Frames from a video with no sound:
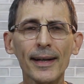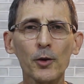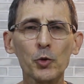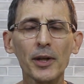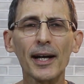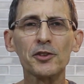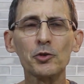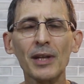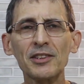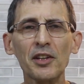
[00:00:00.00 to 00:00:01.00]
canal do
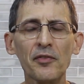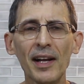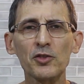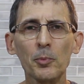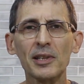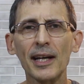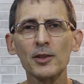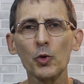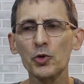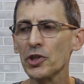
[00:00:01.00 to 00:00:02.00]
Ricardinho Neto, ele fala sobre
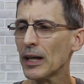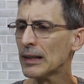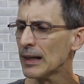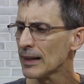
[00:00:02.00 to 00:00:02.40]
tecnologia.